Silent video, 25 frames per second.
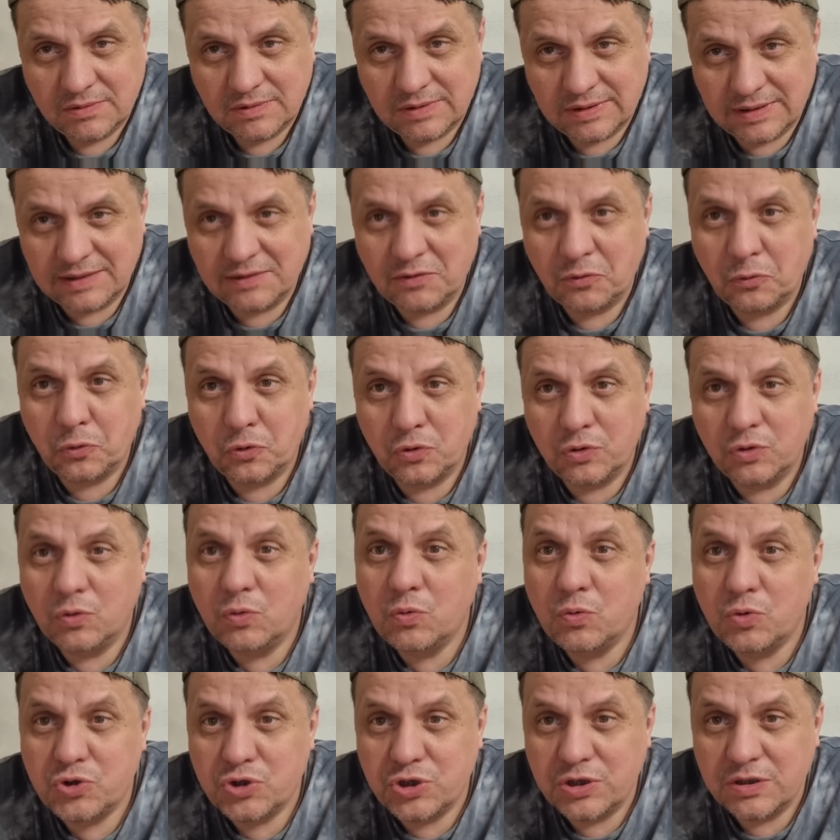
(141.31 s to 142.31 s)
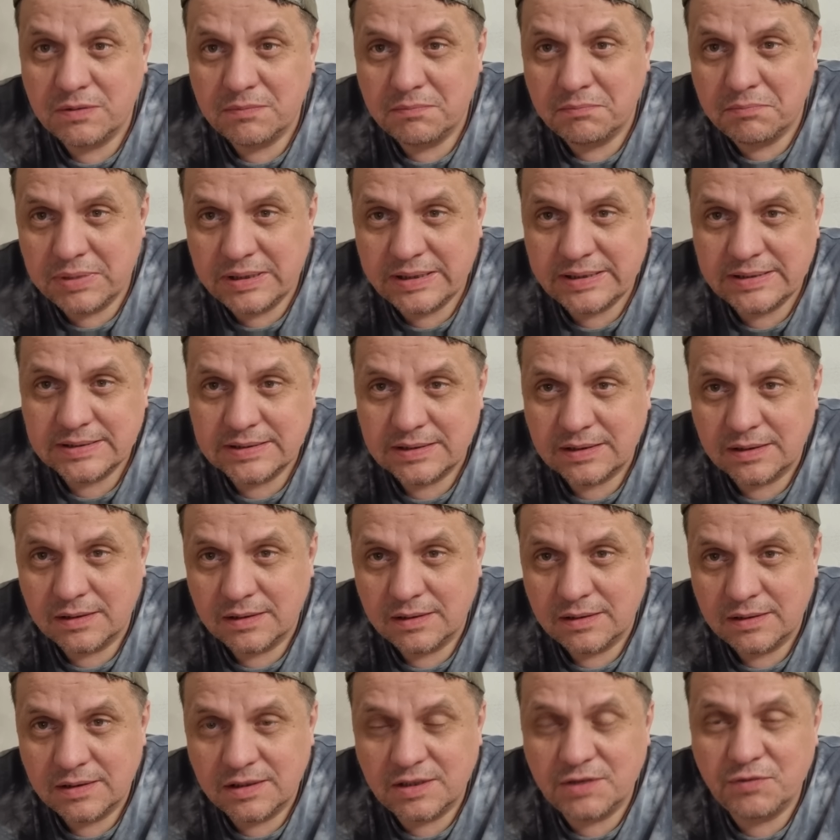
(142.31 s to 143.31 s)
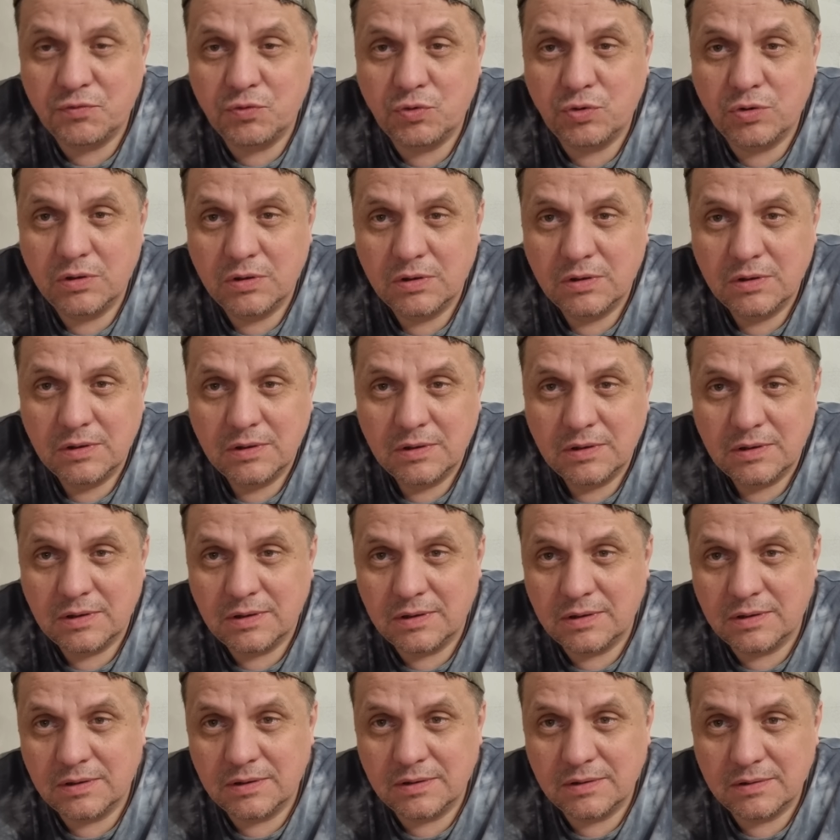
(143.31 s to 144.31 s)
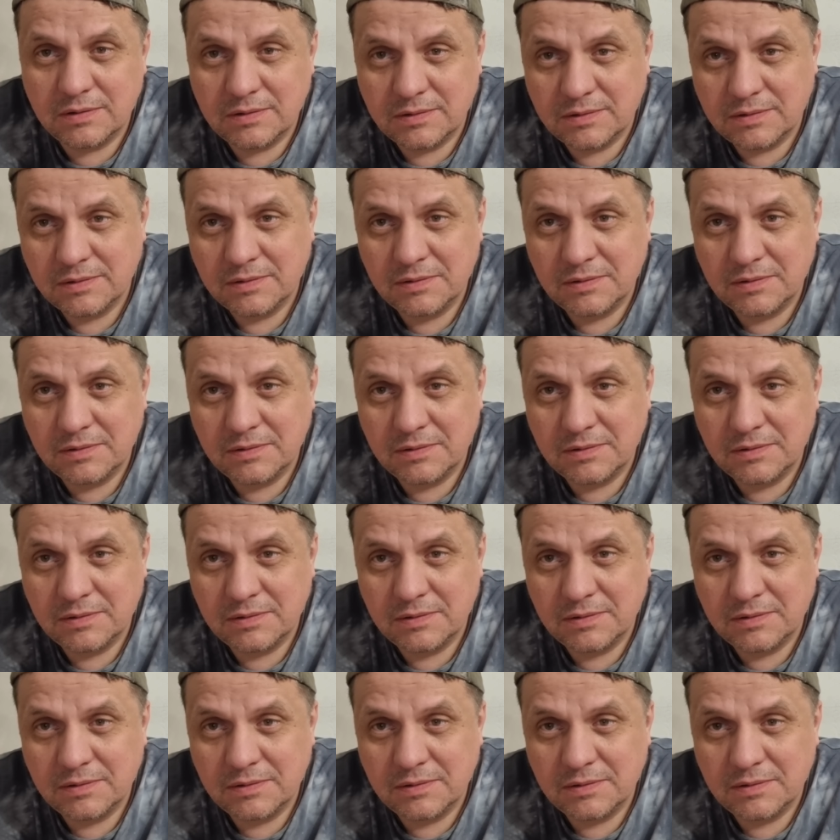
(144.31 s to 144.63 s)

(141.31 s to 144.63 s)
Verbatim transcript: да, он очень близко. Его а,